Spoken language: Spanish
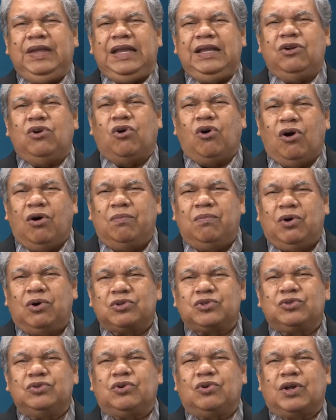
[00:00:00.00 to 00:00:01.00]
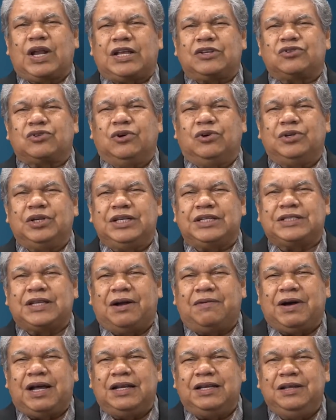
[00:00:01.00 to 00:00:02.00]
cómo su corazón
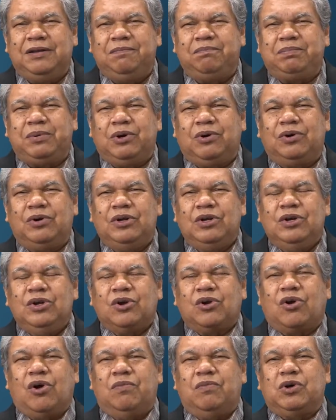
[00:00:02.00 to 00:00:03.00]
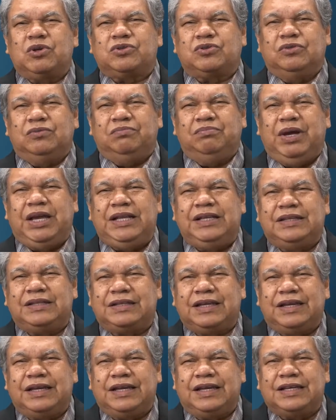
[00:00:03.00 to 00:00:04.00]
estaba limpio, cómo su
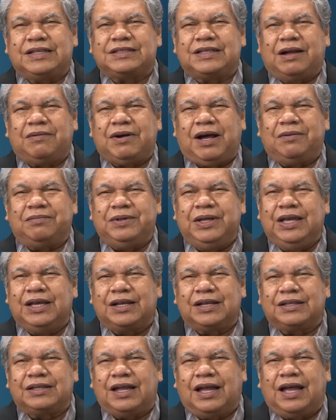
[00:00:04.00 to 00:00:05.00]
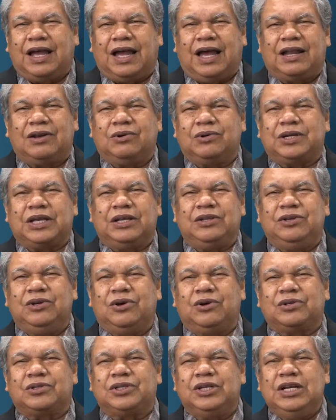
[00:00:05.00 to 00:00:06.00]
mente estaba abierta a lo que
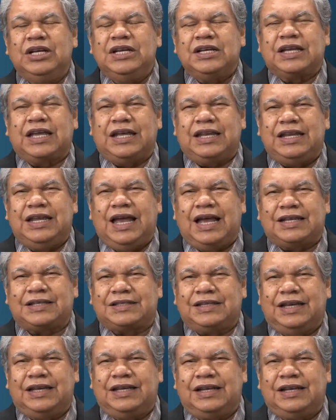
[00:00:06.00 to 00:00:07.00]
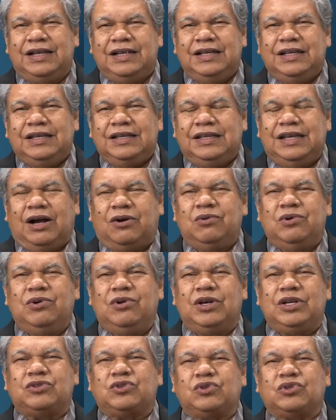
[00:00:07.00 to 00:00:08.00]
Dios quería hacer y a
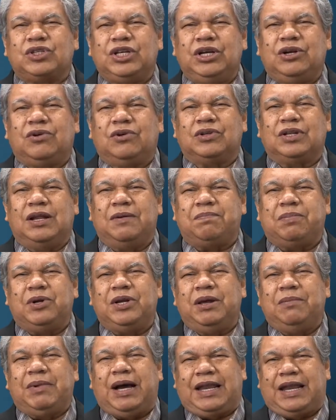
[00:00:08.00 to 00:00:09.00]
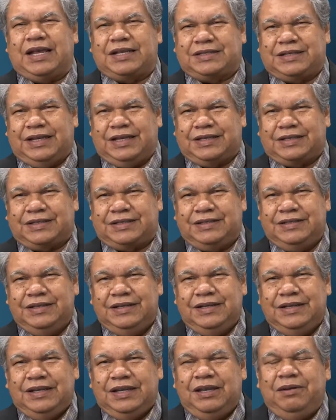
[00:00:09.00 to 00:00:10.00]
uno de sus hijos le pone Manasés.
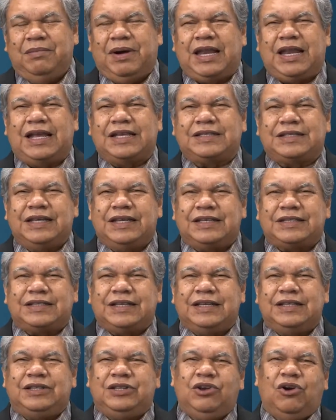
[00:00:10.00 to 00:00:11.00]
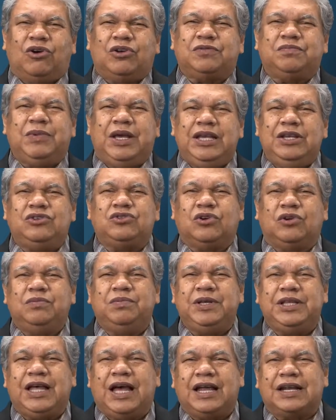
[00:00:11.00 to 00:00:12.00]
Y Manasés es Dios me hizo
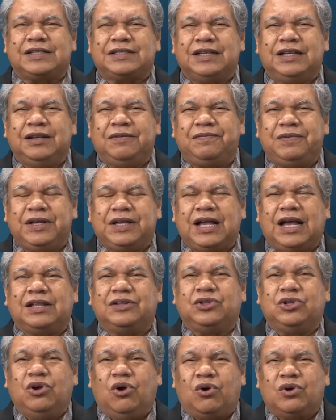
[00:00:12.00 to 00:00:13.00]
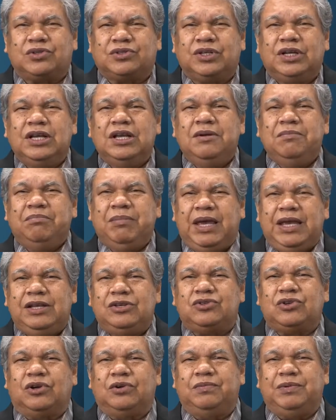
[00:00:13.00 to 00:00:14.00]
olvidar, significa Dios me
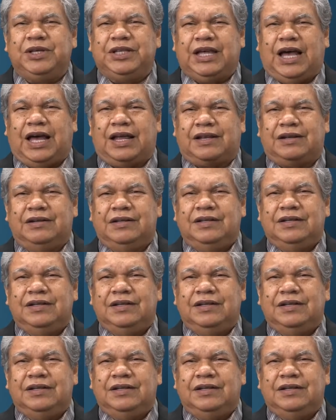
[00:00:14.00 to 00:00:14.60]
hizo olvidar.